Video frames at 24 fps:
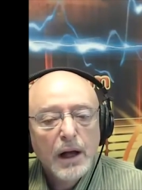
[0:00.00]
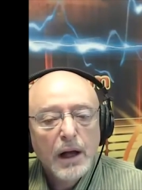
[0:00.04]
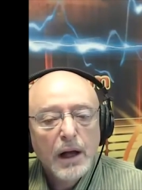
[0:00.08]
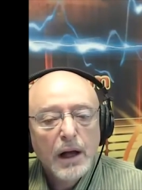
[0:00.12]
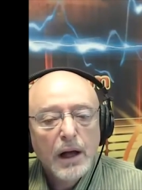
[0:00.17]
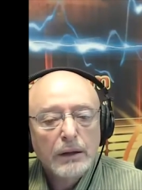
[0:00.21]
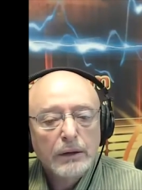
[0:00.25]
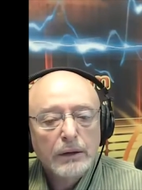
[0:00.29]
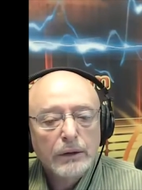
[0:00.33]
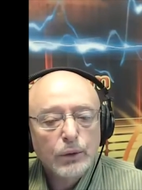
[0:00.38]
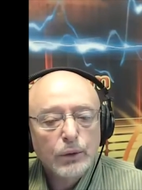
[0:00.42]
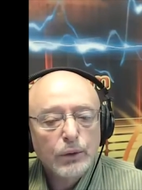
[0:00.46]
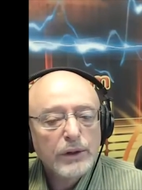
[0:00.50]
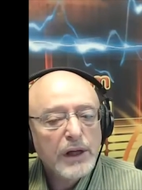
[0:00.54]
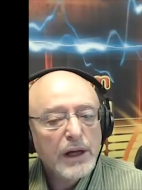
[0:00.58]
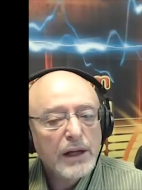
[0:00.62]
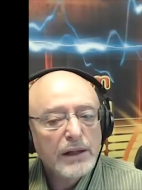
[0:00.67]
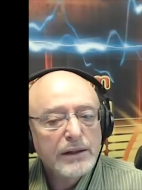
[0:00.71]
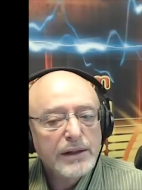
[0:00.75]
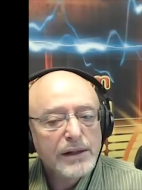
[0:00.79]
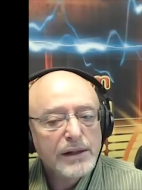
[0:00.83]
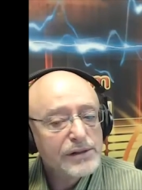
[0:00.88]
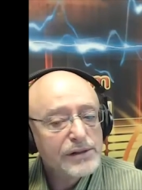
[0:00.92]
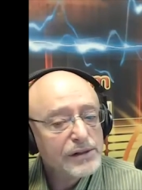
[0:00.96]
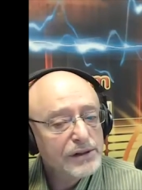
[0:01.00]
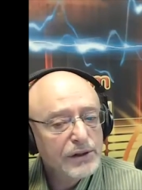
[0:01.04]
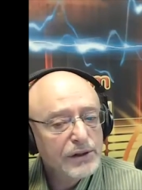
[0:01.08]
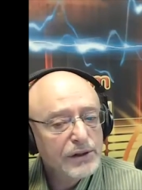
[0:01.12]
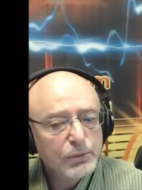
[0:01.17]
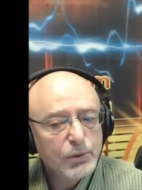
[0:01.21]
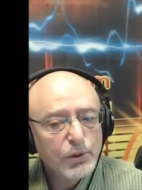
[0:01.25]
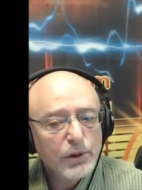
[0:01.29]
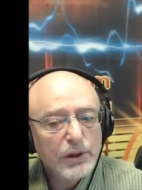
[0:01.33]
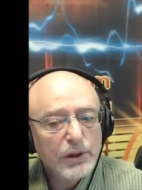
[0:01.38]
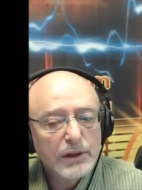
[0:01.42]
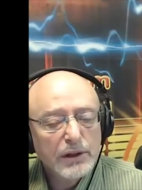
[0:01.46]
Но я даже не
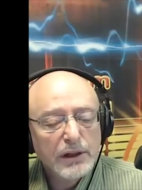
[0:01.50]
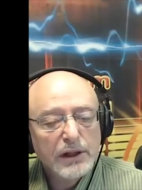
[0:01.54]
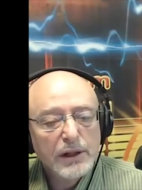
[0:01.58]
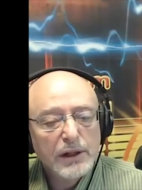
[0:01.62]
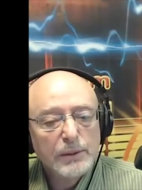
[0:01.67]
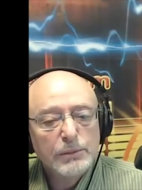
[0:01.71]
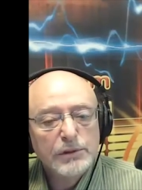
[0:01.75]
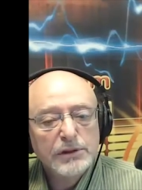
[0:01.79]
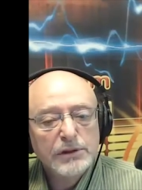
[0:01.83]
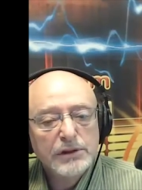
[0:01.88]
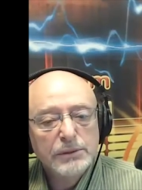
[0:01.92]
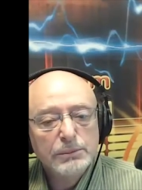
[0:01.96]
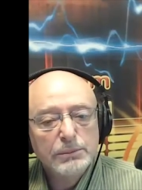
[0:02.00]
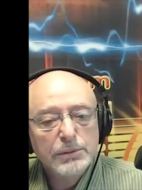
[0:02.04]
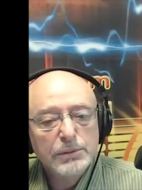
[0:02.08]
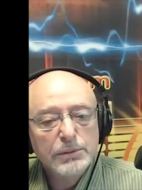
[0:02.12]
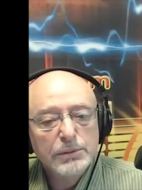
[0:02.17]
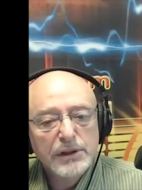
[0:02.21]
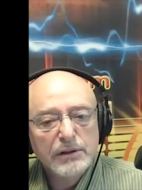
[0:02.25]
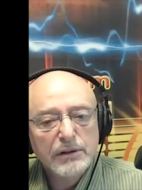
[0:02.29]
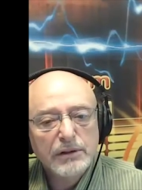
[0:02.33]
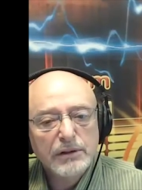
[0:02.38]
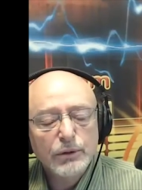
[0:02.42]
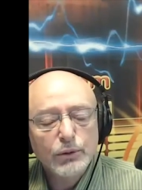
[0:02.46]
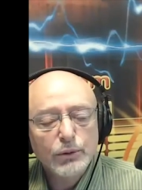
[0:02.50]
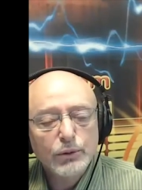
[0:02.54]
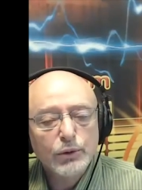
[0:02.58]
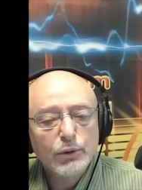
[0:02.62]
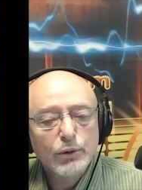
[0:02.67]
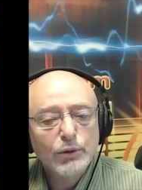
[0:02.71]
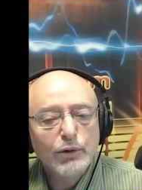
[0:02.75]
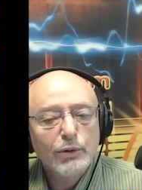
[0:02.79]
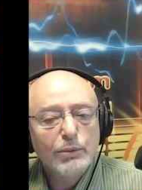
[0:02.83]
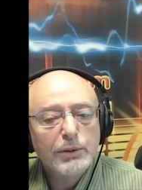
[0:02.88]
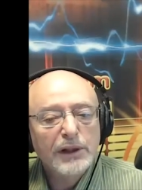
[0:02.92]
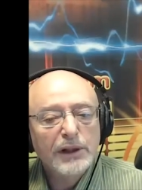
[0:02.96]
понял, когда мы с ним беседовали, у
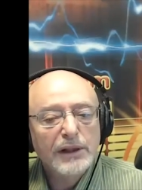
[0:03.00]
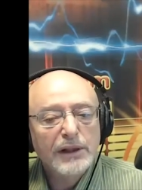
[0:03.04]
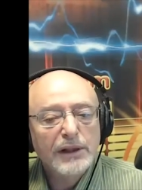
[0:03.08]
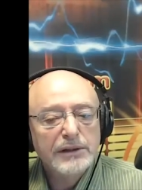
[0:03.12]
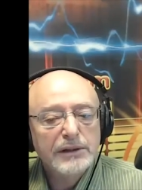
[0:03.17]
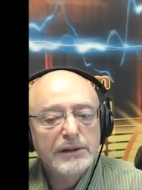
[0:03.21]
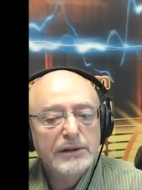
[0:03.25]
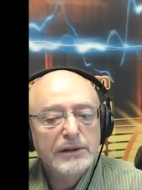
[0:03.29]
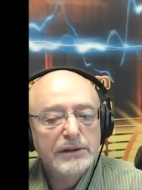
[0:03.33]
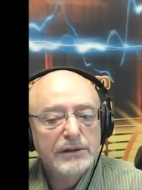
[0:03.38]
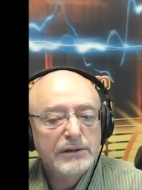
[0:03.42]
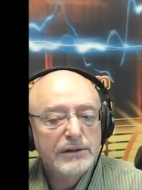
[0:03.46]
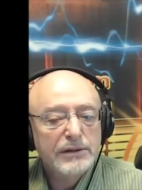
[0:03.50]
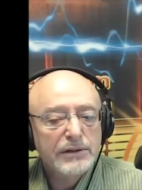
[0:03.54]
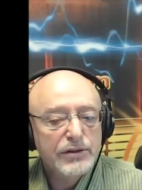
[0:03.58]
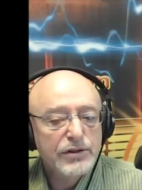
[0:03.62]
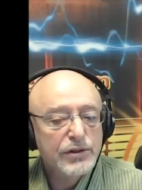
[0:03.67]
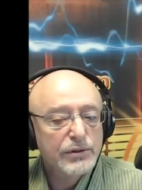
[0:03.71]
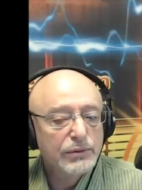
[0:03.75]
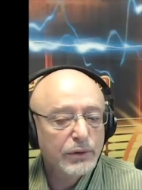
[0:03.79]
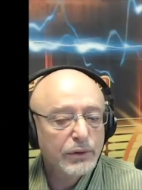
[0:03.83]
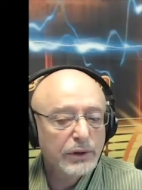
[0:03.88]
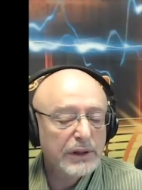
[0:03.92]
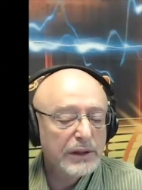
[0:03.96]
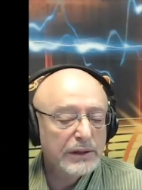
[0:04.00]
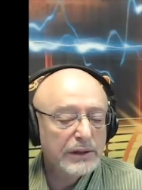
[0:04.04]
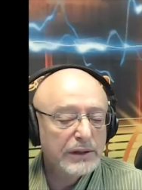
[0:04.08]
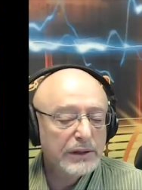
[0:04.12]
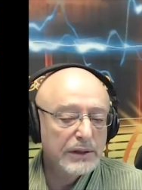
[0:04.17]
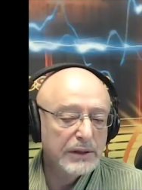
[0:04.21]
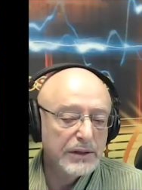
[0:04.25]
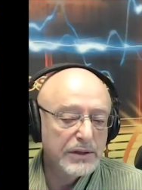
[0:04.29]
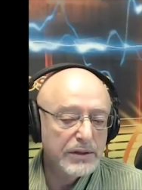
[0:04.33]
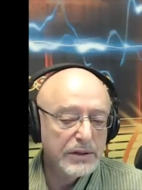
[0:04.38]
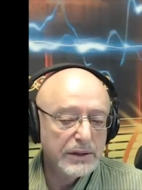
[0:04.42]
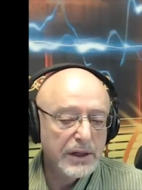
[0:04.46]
него был один из чего надо
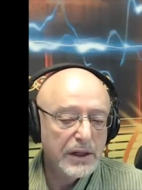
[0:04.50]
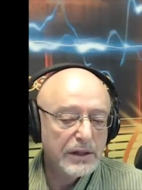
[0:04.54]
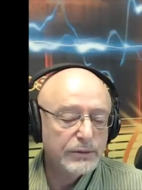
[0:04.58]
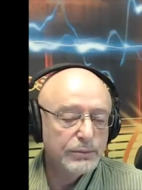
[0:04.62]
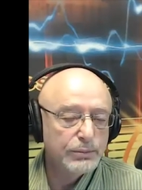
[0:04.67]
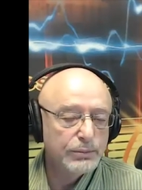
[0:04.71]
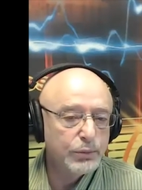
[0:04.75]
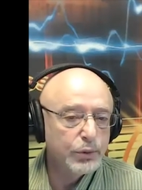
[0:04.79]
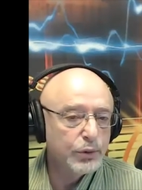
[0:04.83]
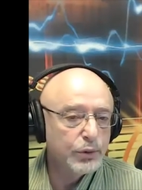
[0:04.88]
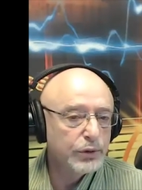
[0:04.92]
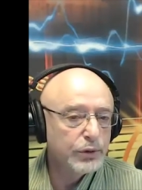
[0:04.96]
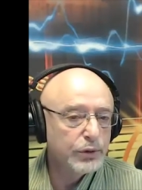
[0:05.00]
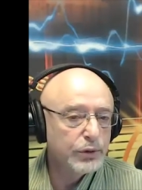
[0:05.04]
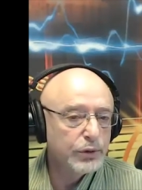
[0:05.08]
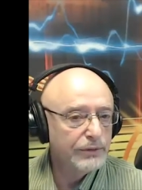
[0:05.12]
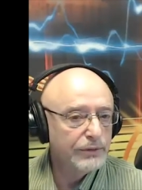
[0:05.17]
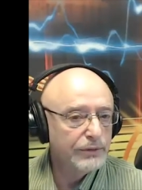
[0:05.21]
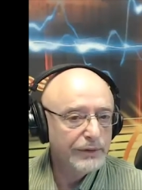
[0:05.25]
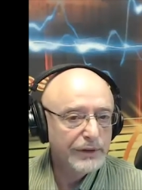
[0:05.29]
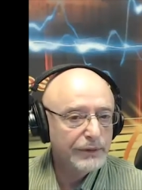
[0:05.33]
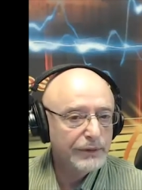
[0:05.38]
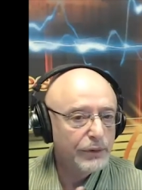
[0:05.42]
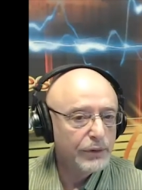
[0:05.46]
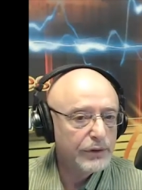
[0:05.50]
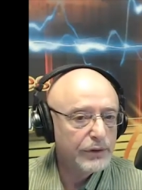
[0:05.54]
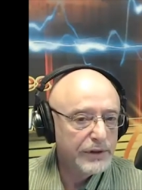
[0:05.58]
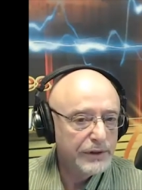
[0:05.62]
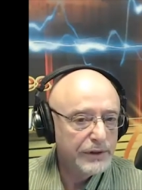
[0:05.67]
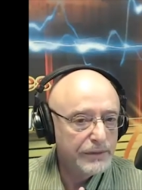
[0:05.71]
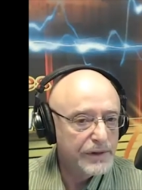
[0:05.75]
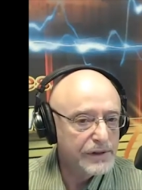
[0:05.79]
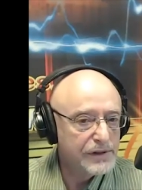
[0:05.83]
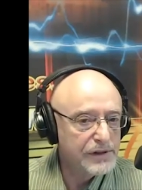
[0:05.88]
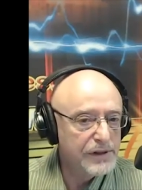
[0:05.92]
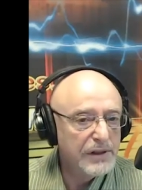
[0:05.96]
начинать путь своего
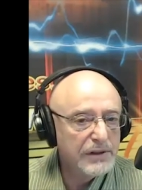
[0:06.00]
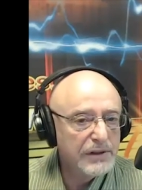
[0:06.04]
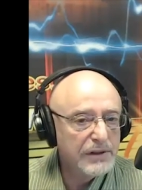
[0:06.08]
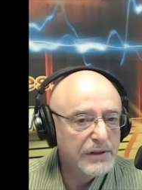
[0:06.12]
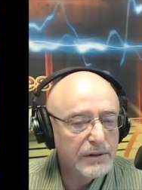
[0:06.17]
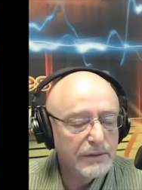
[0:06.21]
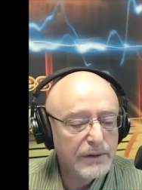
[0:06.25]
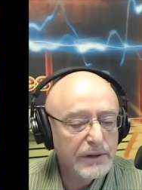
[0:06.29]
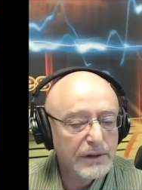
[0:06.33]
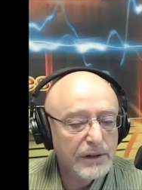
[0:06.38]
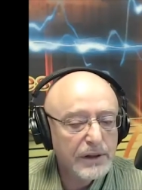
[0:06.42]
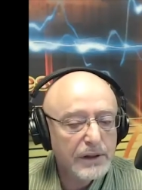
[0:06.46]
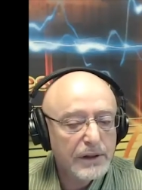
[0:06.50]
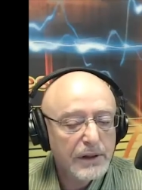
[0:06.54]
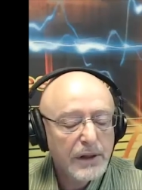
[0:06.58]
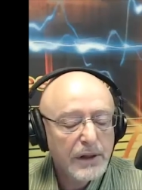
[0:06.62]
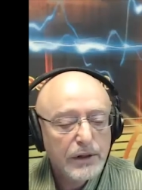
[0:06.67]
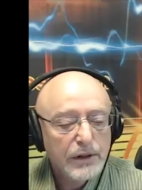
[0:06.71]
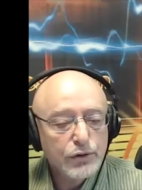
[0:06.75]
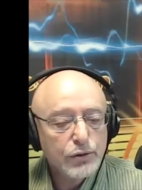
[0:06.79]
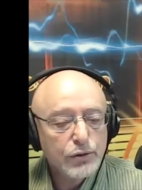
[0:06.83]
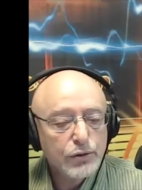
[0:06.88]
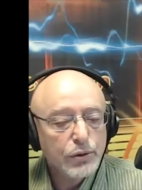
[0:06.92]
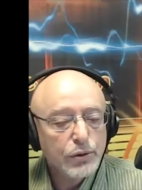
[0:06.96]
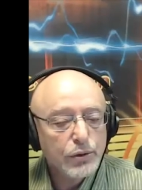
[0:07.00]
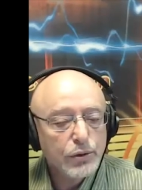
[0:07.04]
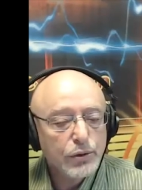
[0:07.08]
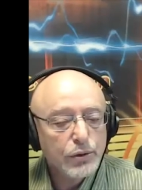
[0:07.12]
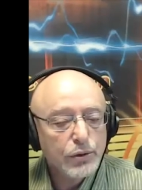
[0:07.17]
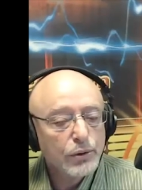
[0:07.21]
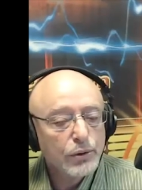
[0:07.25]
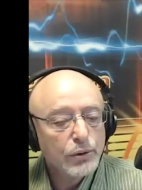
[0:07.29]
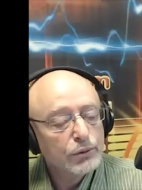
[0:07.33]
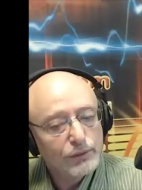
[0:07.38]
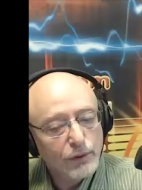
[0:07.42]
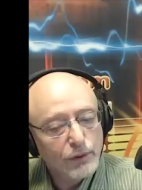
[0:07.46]
совершенствования. Еще раз, у
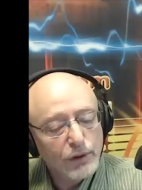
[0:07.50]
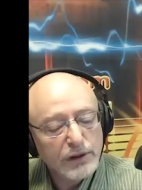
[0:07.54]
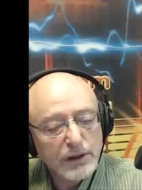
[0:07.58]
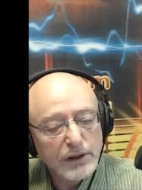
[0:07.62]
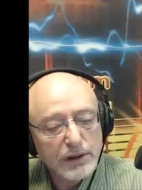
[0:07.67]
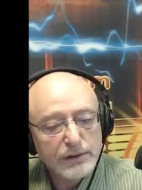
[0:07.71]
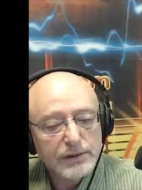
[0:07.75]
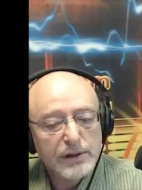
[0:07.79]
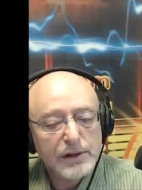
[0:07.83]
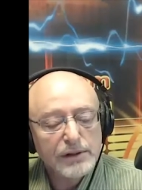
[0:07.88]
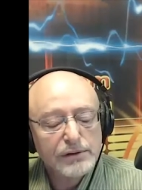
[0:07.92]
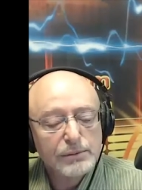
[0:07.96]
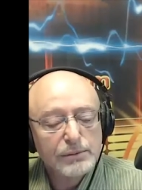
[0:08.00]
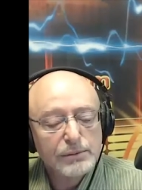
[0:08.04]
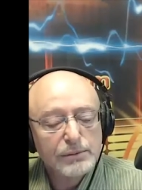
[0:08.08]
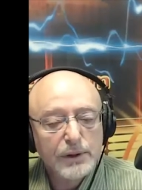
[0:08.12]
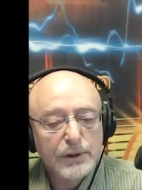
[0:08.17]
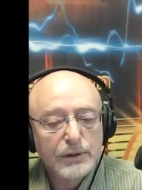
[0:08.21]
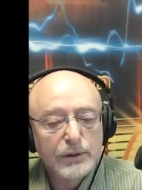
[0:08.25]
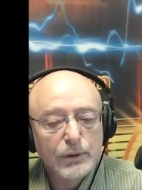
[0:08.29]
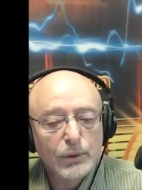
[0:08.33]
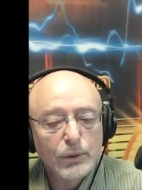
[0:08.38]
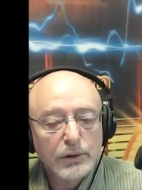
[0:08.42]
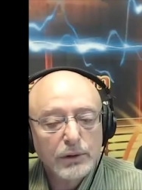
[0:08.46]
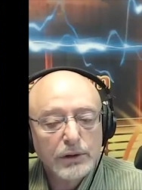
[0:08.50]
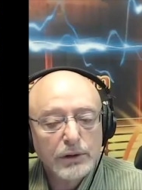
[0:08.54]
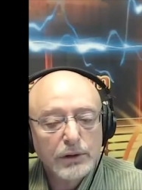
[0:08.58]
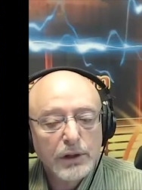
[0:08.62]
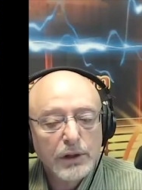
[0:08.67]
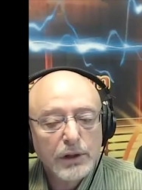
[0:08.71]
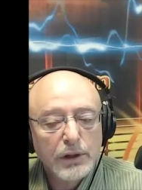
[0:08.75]
него свой, так скажем, подход.